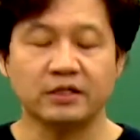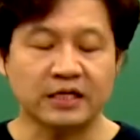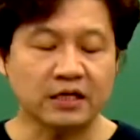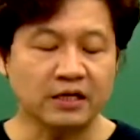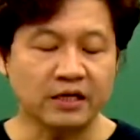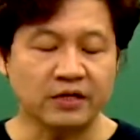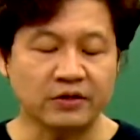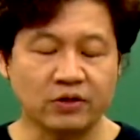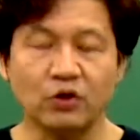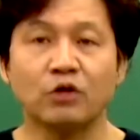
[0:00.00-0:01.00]

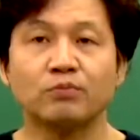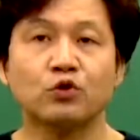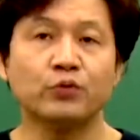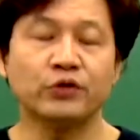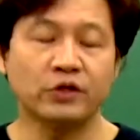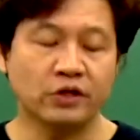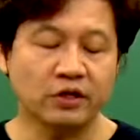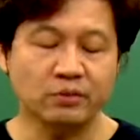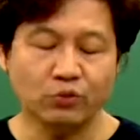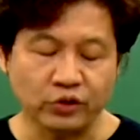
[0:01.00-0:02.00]
작년에는요, 부부
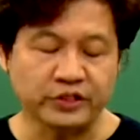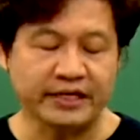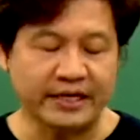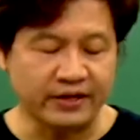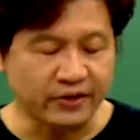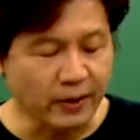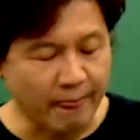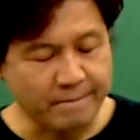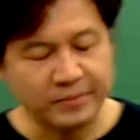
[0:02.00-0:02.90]
연결을 물었잖아요.